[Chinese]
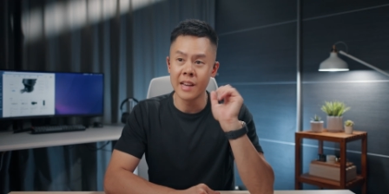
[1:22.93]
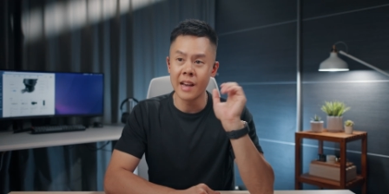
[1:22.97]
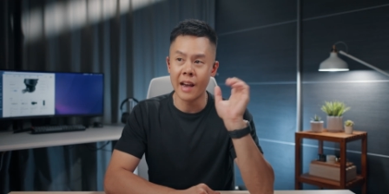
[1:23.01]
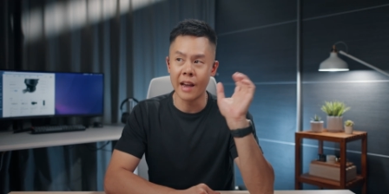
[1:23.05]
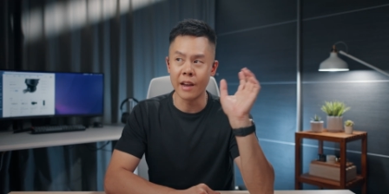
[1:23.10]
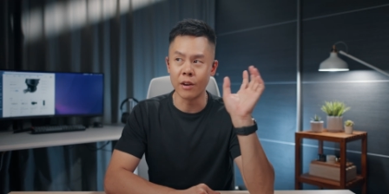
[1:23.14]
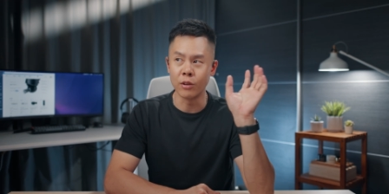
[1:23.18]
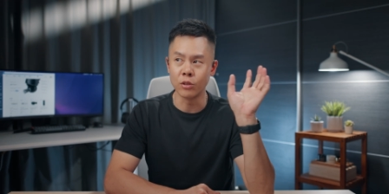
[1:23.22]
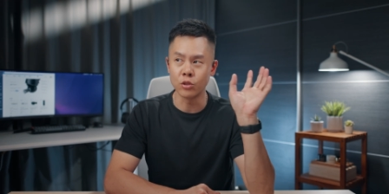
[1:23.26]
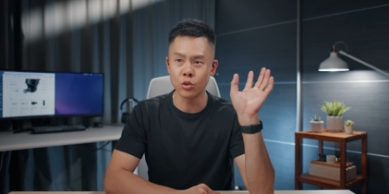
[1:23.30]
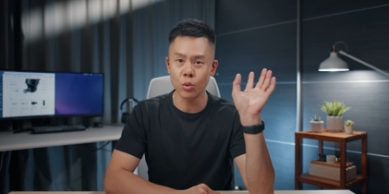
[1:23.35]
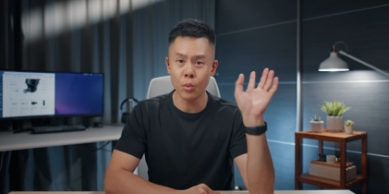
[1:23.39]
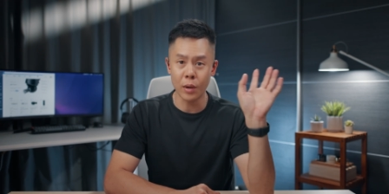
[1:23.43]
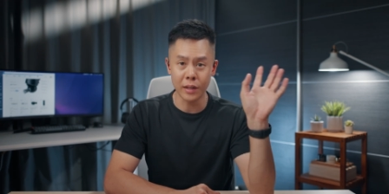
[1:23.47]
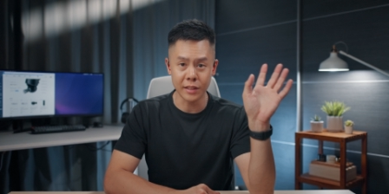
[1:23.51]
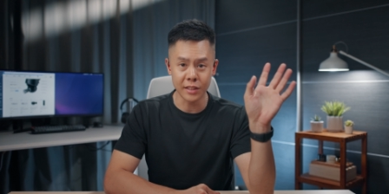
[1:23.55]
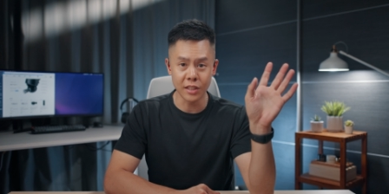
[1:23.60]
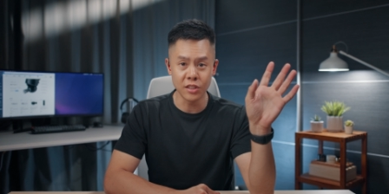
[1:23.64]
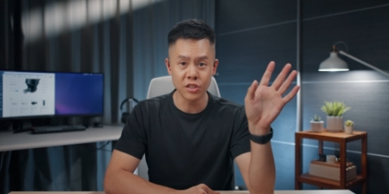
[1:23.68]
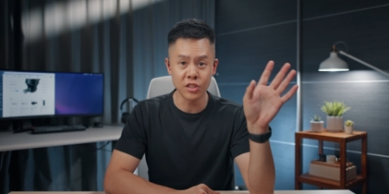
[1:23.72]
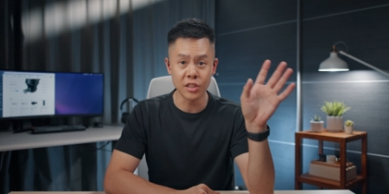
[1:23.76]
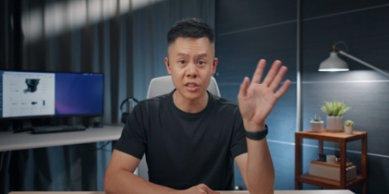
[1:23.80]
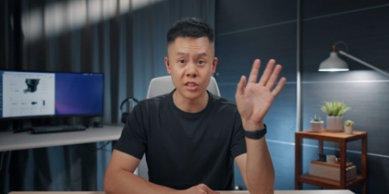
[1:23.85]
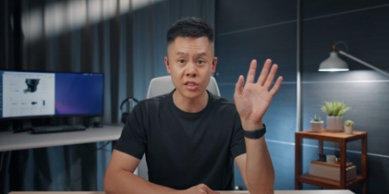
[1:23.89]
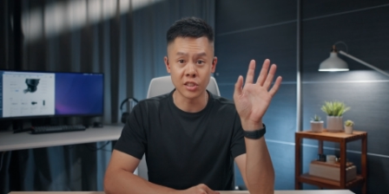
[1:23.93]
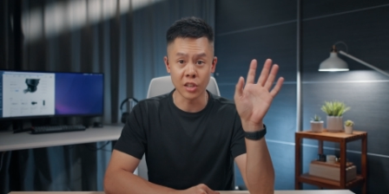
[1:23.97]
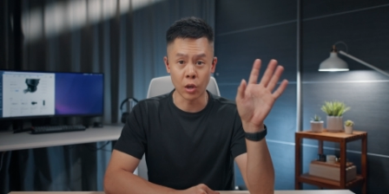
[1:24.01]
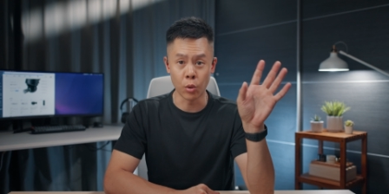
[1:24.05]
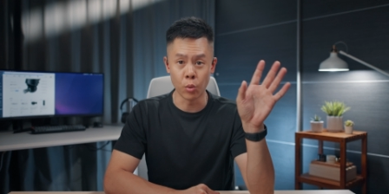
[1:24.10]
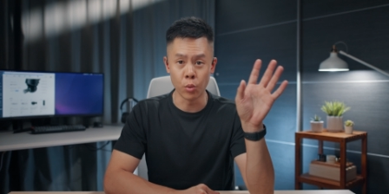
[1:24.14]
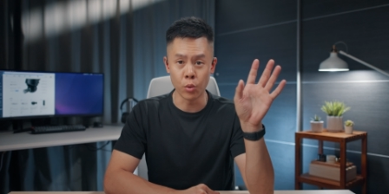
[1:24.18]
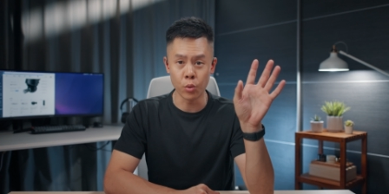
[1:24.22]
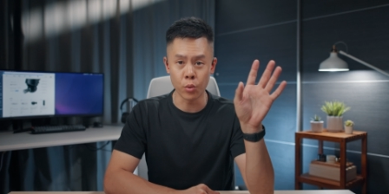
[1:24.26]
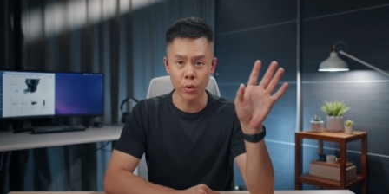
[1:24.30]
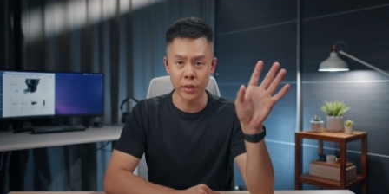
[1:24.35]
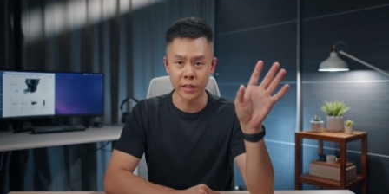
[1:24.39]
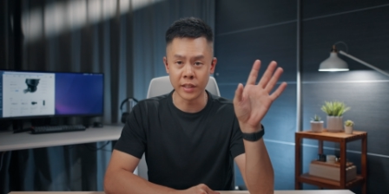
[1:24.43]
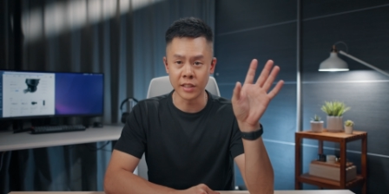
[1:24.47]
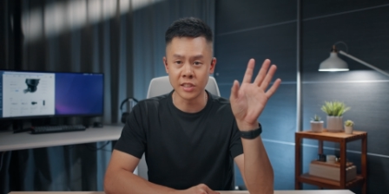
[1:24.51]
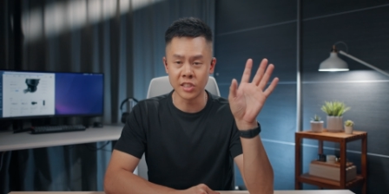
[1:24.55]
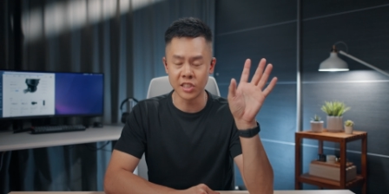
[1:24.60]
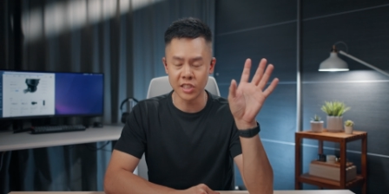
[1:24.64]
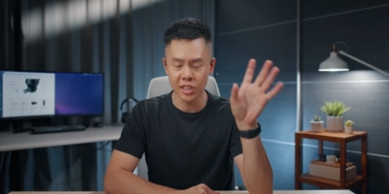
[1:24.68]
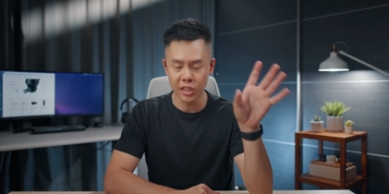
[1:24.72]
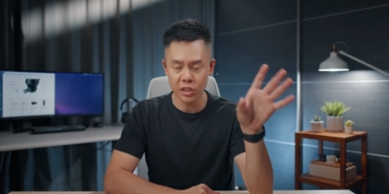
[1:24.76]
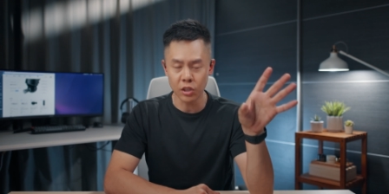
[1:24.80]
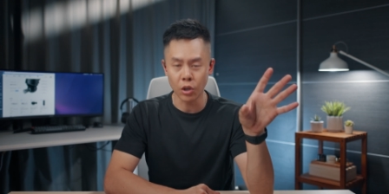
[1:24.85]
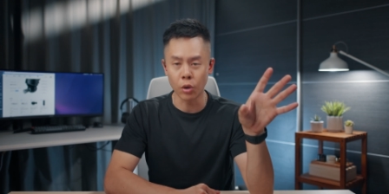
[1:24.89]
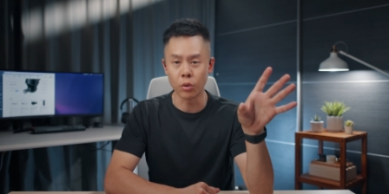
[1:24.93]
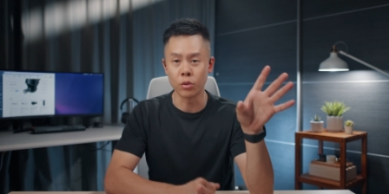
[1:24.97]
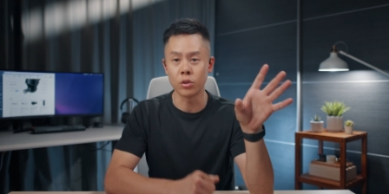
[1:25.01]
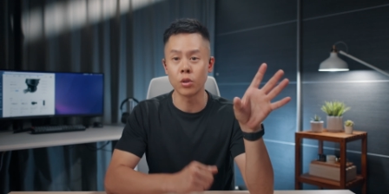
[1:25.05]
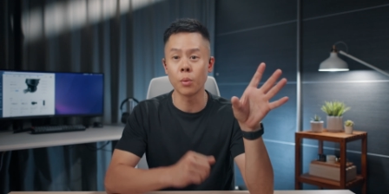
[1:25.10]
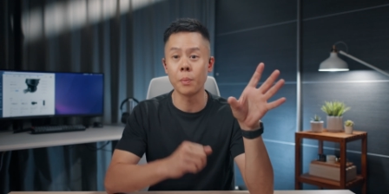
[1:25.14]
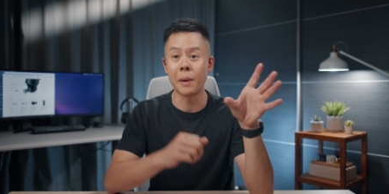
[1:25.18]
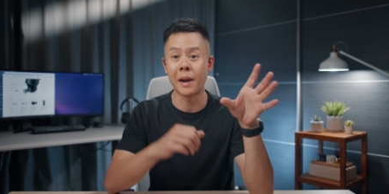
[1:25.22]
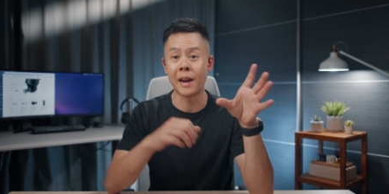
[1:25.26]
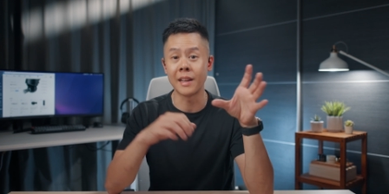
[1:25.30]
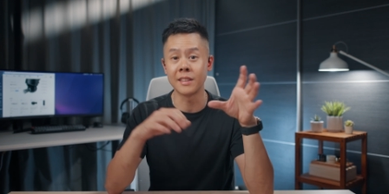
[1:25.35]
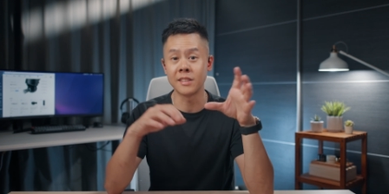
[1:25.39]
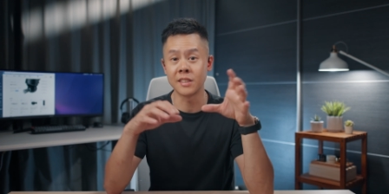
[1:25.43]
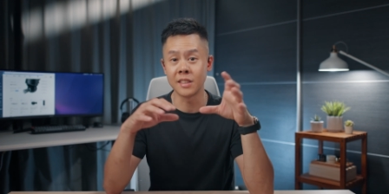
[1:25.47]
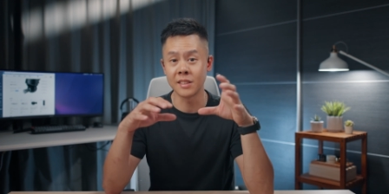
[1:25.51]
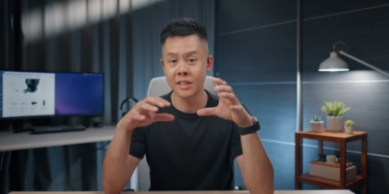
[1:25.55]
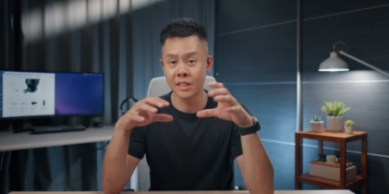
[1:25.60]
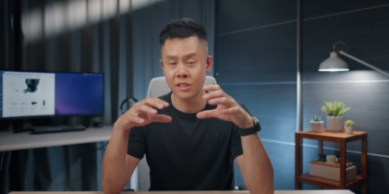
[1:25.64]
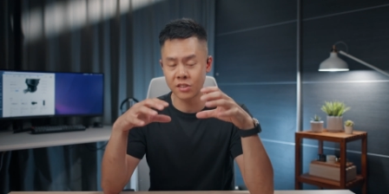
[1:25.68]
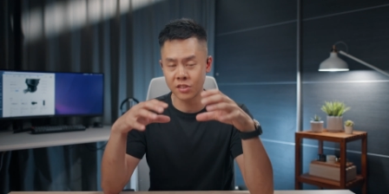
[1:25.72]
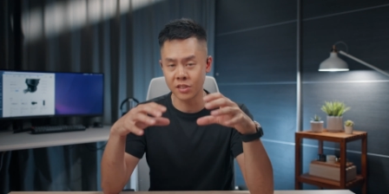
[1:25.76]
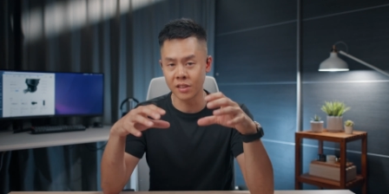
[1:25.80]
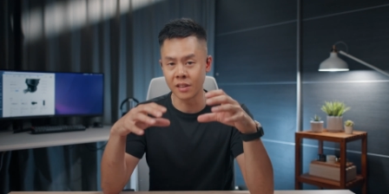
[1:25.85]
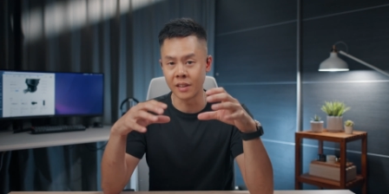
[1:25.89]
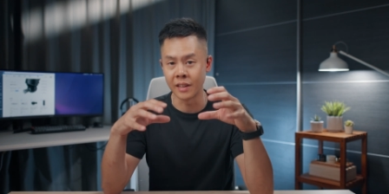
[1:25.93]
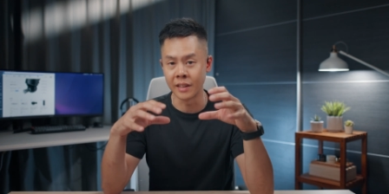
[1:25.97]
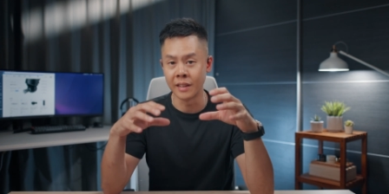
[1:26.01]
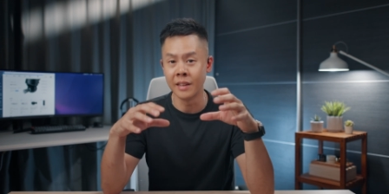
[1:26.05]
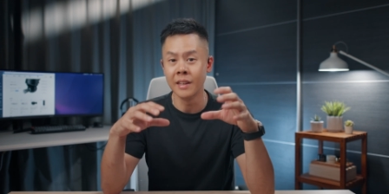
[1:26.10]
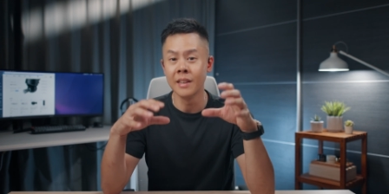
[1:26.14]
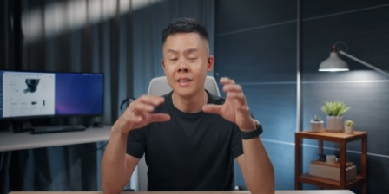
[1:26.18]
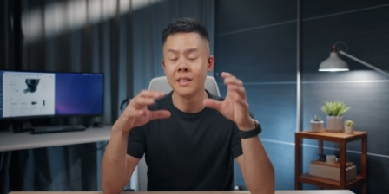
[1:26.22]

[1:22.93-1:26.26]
还有中华电信的小乌龟的接头都把它接在这里。